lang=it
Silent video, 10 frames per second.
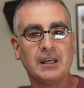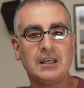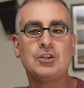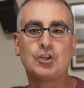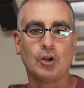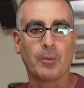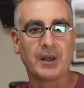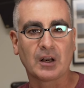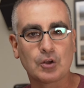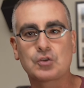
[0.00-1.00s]
in giro
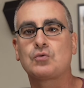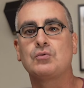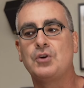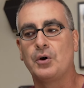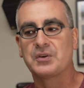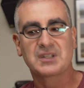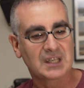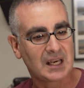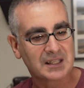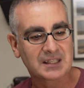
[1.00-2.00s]
per lo studio
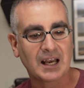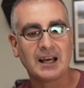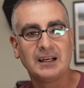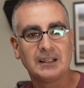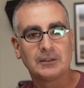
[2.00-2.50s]
senza